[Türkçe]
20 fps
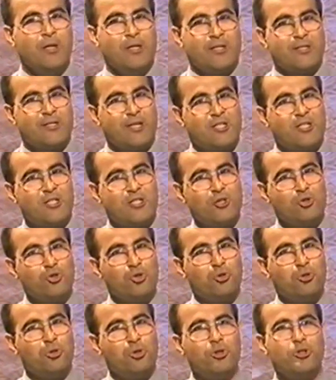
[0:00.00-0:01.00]
Saçınız
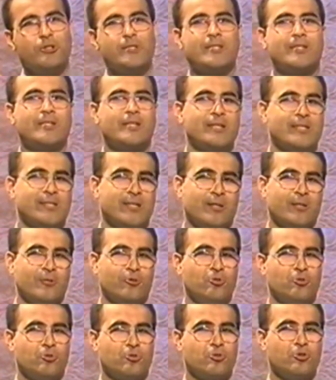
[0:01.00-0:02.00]
dökülüyor, stres
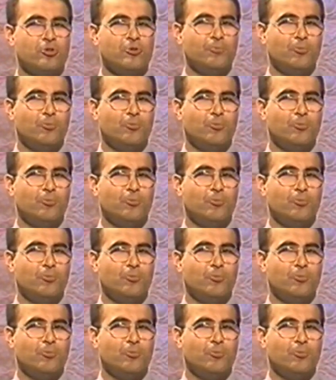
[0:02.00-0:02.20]
yaratıyorsunuz,